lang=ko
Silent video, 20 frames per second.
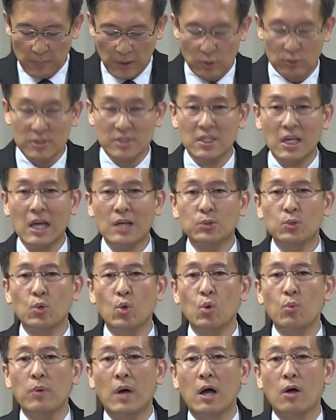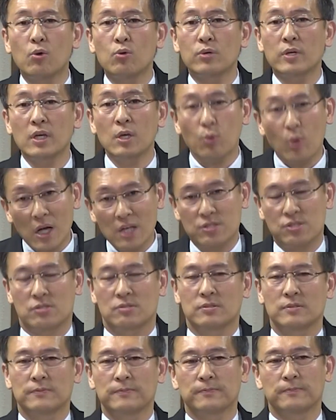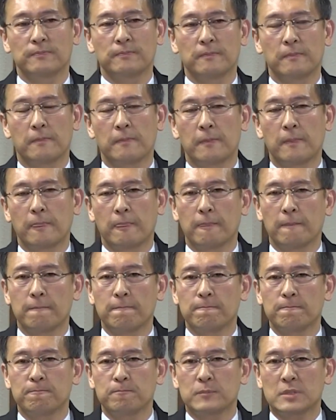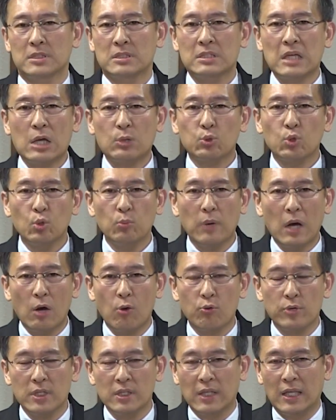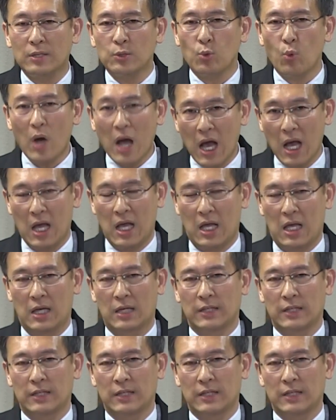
바로 사도 바울의 화죠. 사도 바울이 낸 화.